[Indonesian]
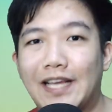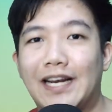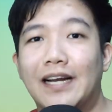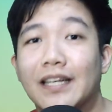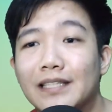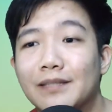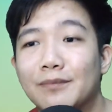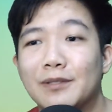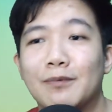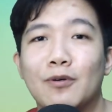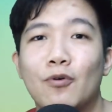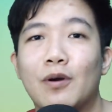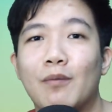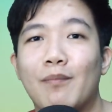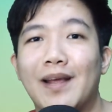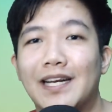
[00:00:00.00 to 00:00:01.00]
Erangel tiba-tiba
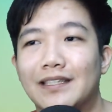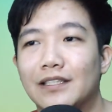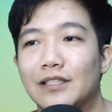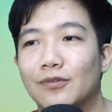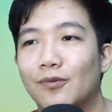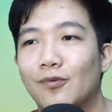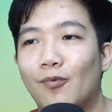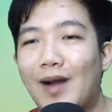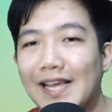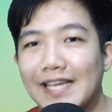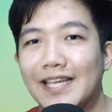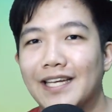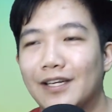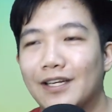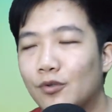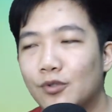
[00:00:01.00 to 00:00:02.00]
gue ke Bennett gitu why
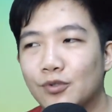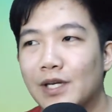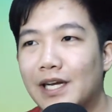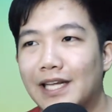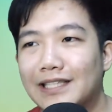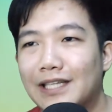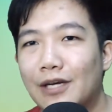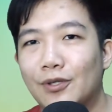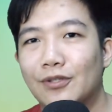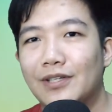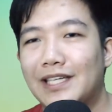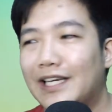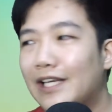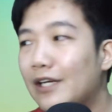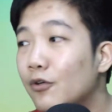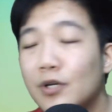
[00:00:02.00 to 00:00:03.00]
gue juga gak tahu gitu kan
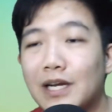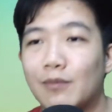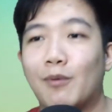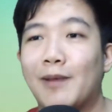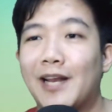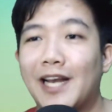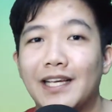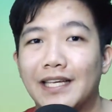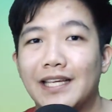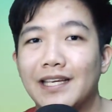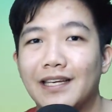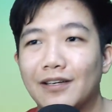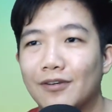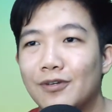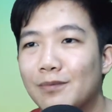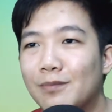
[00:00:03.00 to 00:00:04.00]
akhirnya gue udah gak mau main lagi
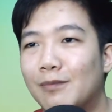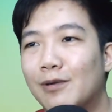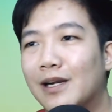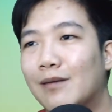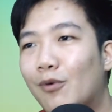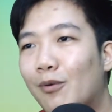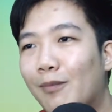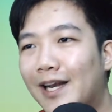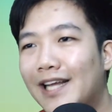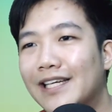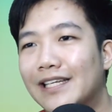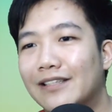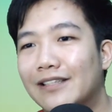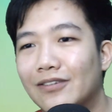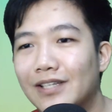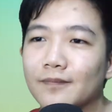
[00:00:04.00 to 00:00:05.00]
gue udah bener-bener gak mau main lagi
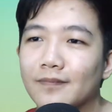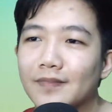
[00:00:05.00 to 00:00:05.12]
gitu